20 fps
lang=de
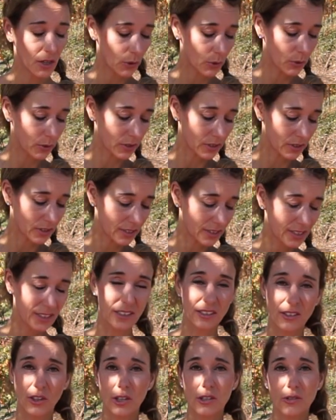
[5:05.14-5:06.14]
Und
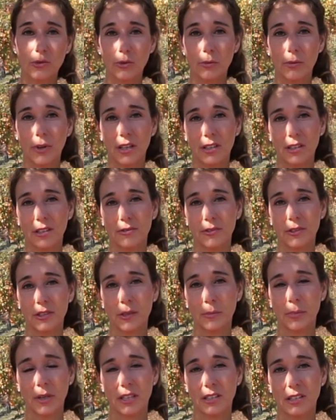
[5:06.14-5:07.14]
solche Übergriffe,
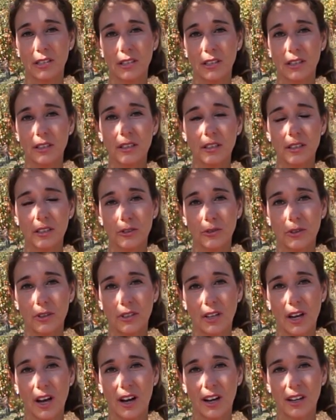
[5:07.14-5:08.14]
die passieren nicht nur
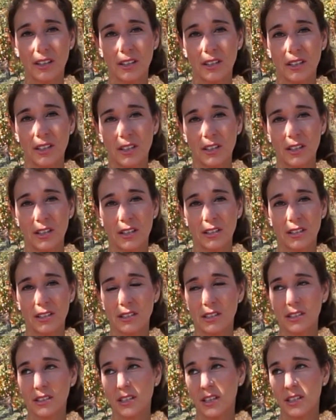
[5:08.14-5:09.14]
da,
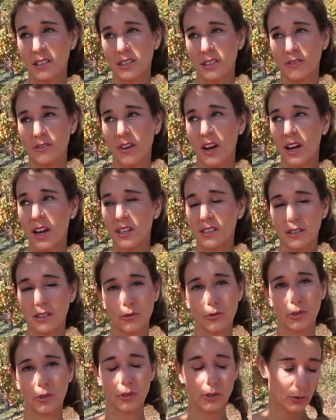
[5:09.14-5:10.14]
es sind jetzt zwei
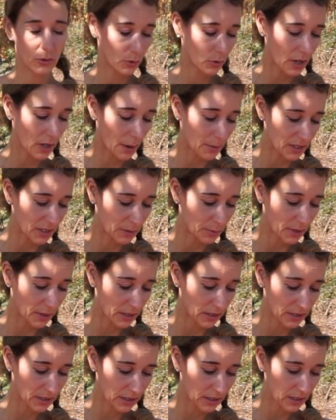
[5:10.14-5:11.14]
Situationen, aber die
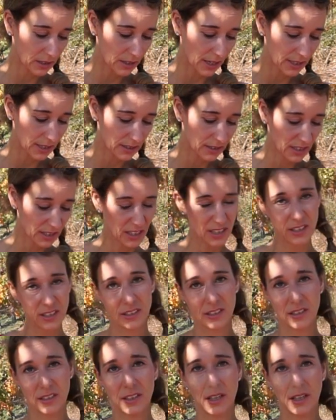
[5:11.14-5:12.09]
passieren alltäglich.